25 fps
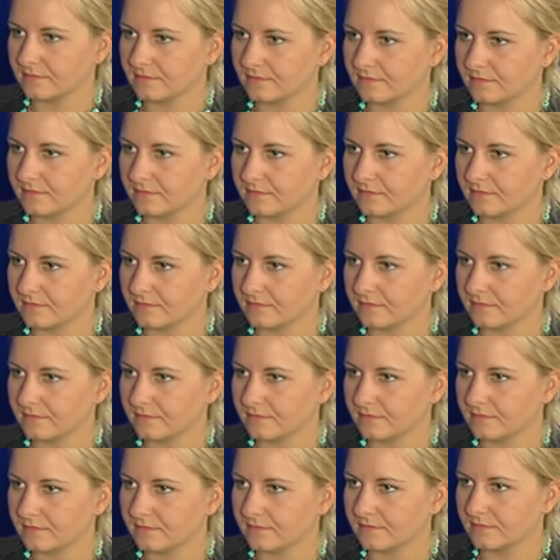Speak
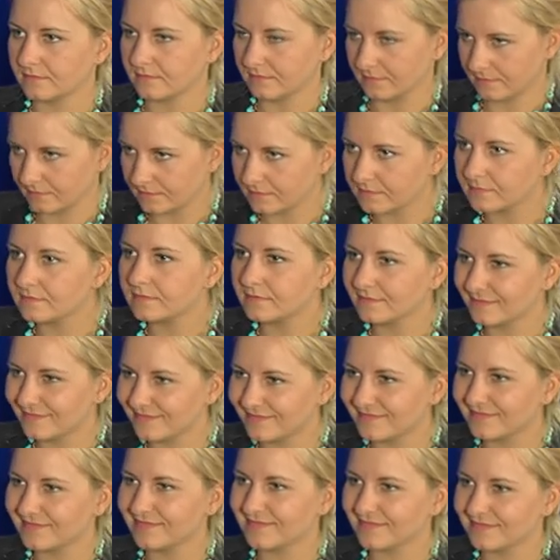Up, y, z Rybnika
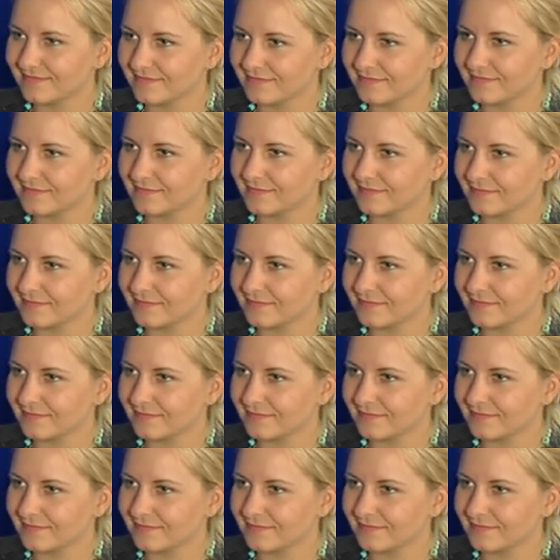zresztą,